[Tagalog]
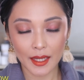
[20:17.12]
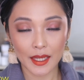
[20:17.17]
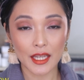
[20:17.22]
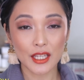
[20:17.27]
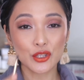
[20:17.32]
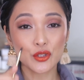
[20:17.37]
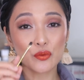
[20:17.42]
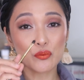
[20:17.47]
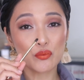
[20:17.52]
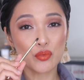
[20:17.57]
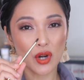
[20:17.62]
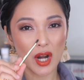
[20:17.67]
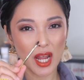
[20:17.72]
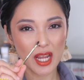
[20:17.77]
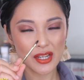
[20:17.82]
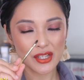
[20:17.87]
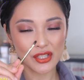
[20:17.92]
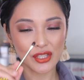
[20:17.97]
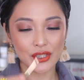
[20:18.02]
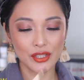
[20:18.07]
Itong
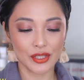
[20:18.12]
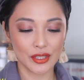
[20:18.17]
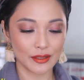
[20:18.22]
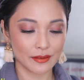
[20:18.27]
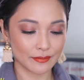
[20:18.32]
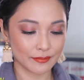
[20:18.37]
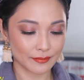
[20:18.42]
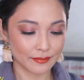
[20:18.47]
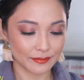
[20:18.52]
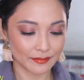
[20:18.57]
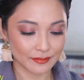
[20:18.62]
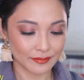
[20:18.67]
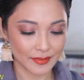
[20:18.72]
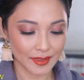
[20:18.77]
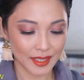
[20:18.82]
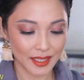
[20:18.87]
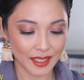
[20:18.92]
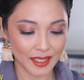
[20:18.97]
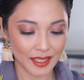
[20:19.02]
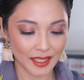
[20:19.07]
brush,
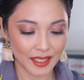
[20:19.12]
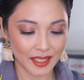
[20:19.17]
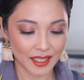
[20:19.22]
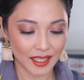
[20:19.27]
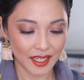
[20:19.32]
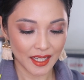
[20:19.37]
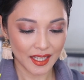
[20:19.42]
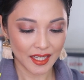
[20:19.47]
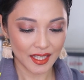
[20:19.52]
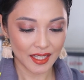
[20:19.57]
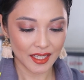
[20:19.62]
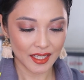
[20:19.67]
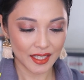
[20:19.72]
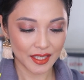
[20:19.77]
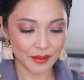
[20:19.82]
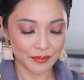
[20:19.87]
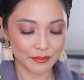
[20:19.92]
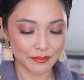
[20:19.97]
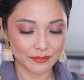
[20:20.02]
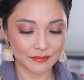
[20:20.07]

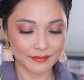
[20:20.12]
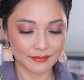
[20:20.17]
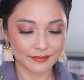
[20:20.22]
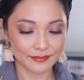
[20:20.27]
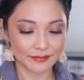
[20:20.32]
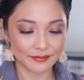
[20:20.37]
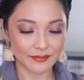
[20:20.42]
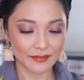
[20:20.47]
um,